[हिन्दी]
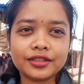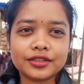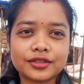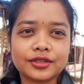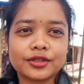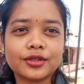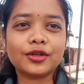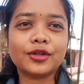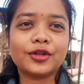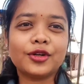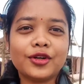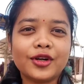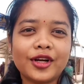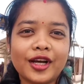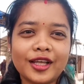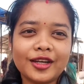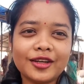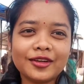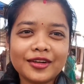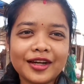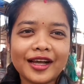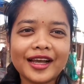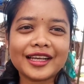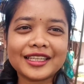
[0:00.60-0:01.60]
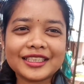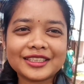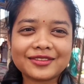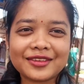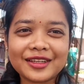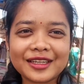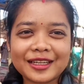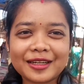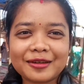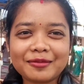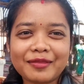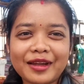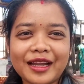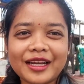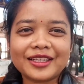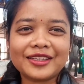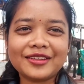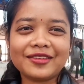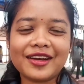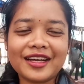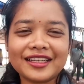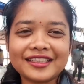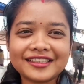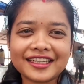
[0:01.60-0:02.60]
सो हेलो गाइज वेलकम बैक
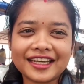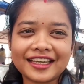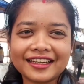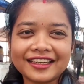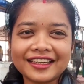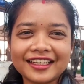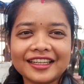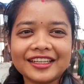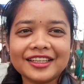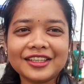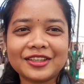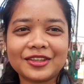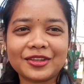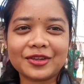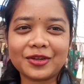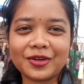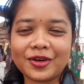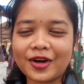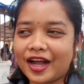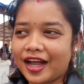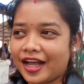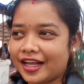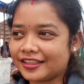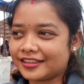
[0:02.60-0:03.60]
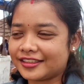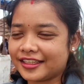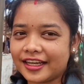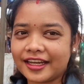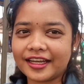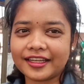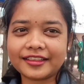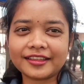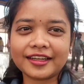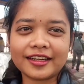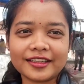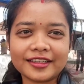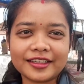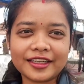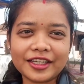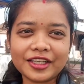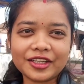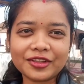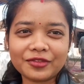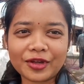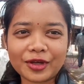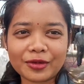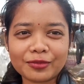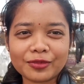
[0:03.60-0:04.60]
टू आर चैनल तो आज है थर्टीन
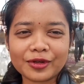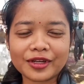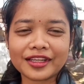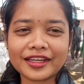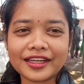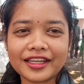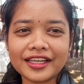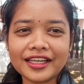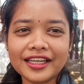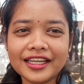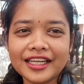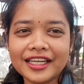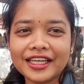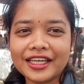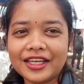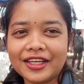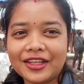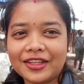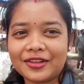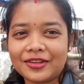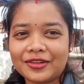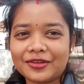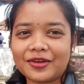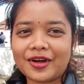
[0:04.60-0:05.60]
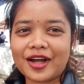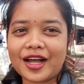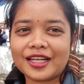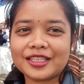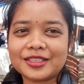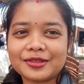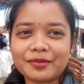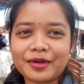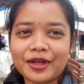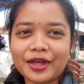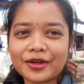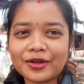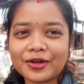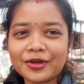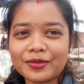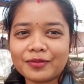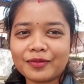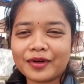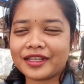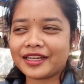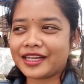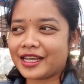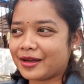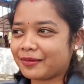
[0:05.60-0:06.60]
फेबरी तो आज मैं हूँ
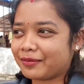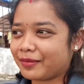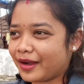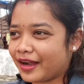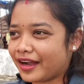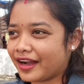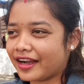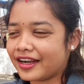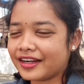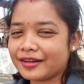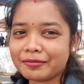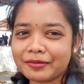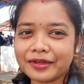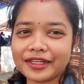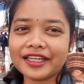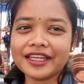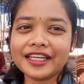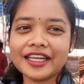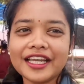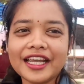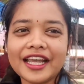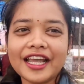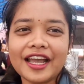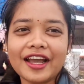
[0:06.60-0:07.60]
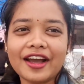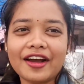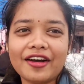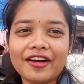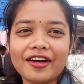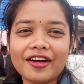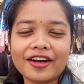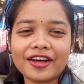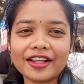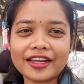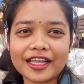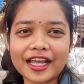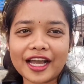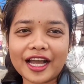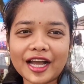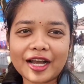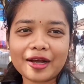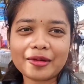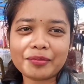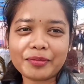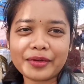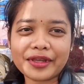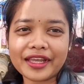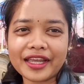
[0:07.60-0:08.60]
मरिया पहाड़ में और
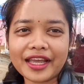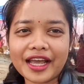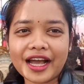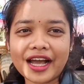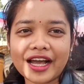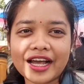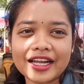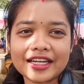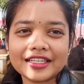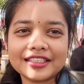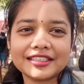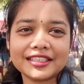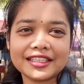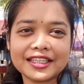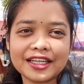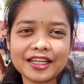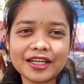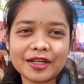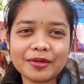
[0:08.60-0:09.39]
यहाँ पे आज